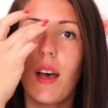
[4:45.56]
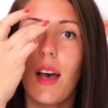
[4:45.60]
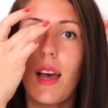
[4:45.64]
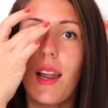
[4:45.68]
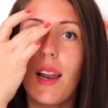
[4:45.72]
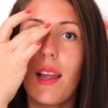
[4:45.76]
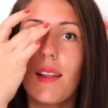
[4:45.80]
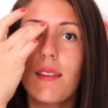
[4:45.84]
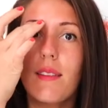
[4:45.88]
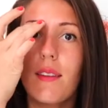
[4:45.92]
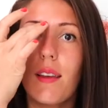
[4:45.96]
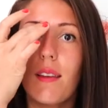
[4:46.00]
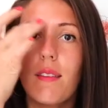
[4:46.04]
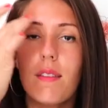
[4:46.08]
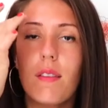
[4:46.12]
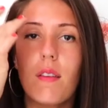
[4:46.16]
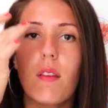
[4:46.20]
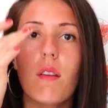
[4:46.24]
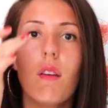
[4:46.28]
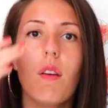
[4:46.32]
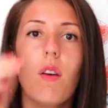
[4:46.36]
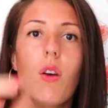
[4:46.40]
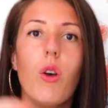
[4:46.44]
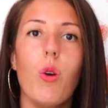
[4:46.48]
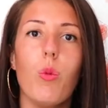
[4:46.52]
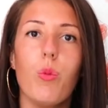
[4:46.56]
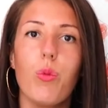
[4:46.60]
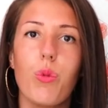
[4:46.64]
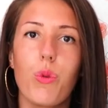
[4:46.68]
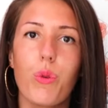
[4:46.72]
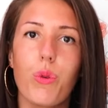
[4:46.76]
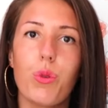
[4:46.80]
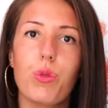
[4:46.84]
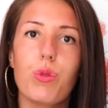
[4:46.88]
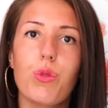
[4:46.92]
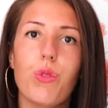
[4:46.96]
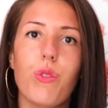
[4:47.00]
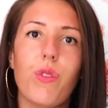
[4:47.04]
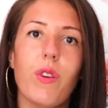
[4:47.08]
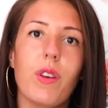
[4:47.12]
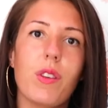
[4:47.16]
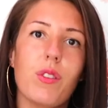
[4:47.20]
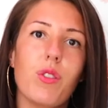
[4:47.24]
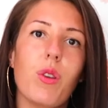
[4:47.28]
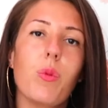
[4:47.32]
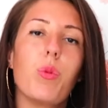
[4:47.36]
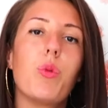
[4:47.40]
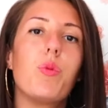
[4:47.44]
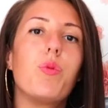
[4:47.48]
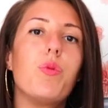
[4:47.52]
à la tête. Oui. Pour que ce
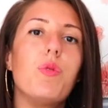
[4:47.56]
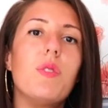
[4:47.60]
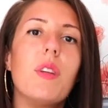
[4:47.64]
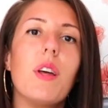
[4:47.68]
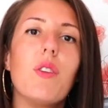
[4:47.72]
soit un peu plus